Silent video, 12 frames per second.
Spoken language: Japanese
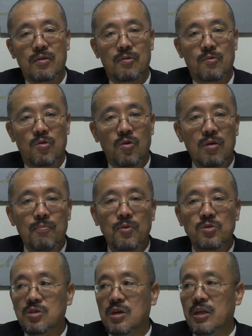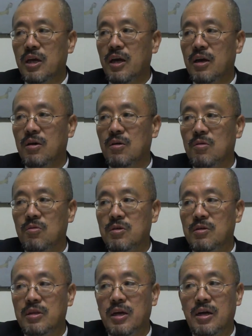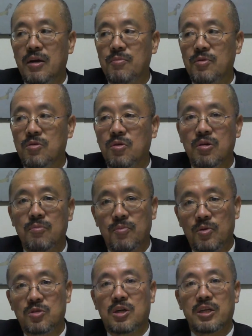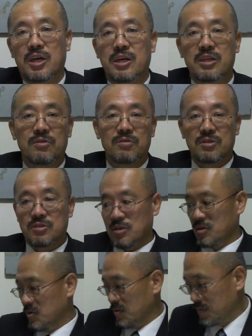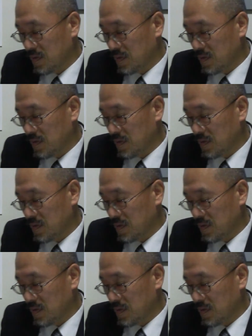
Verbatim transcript: もうこれはポスカで、こんなでっかいぶっといポスカで書いてるんですけど、